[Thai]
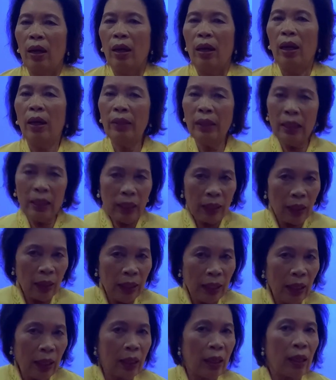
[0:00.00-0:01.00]
แล้วนี่ก็
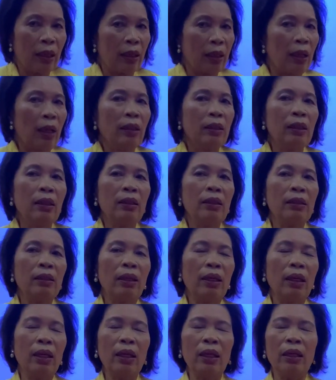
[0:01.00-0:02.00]
อีกเรื่องหนึ่ง
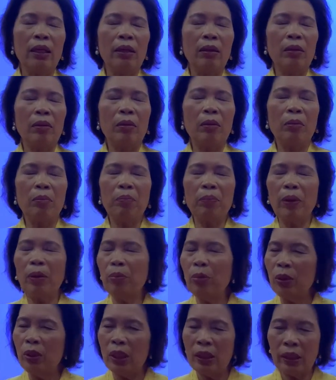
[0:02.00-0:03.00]
ที่พระ
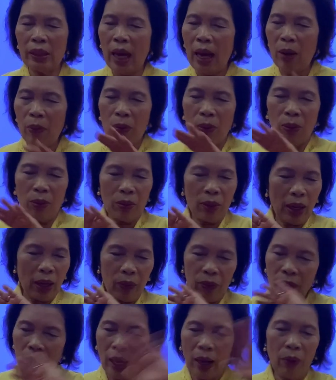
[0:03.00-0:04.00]
พุทธเจ้าของเรา
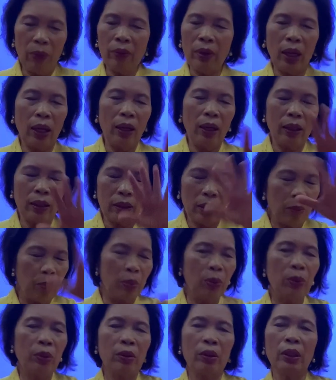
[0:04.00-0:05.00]
เท่านั้นแหละที่
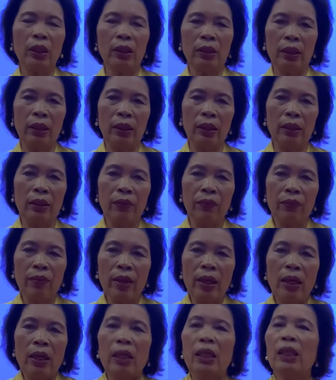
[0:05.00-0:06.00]
พูดเรื่องนี้
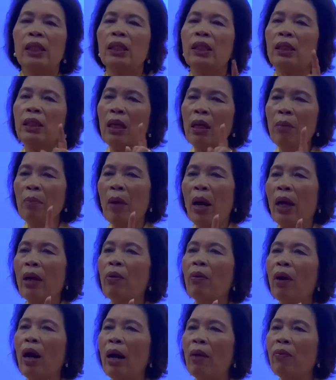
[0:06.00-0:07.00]
ซึ่งหมาย
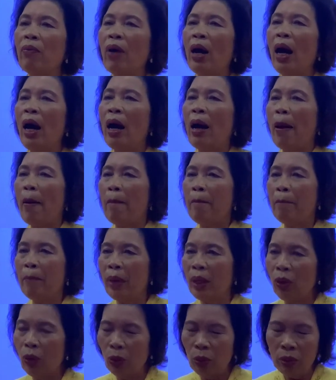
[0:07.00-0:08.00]
ความว่า
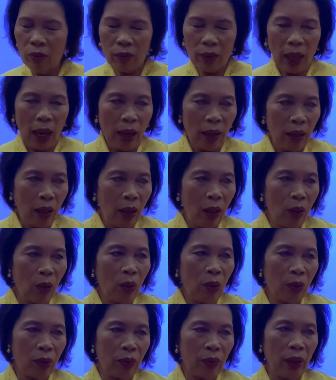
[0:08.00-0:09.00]
มนุษย์ทั้งโล
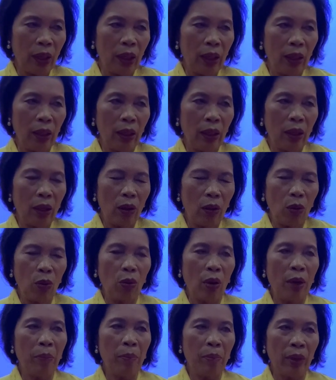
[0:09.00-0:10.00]
กนี้ล้
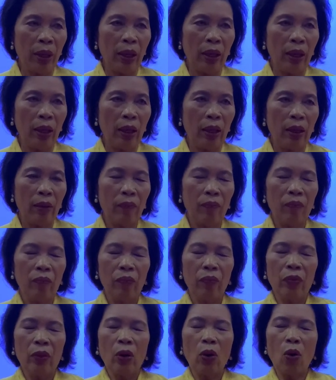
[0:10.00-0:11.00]
วนมี
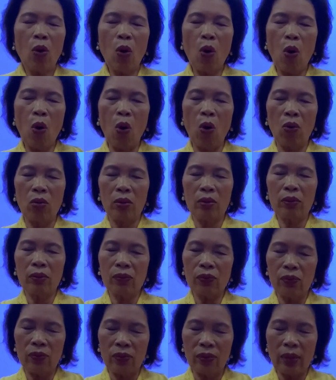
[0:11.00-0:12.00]
หก
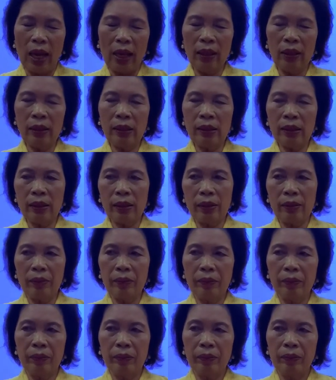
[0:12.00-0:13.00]
sense
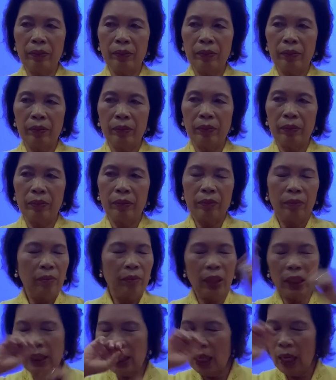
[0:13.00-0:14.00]

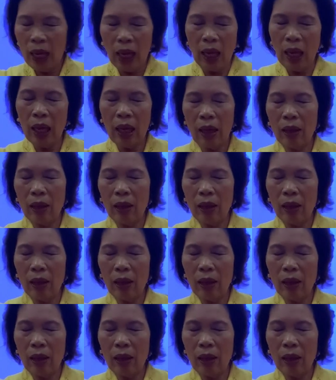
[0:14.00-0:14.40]
ไม่ใช่ห้า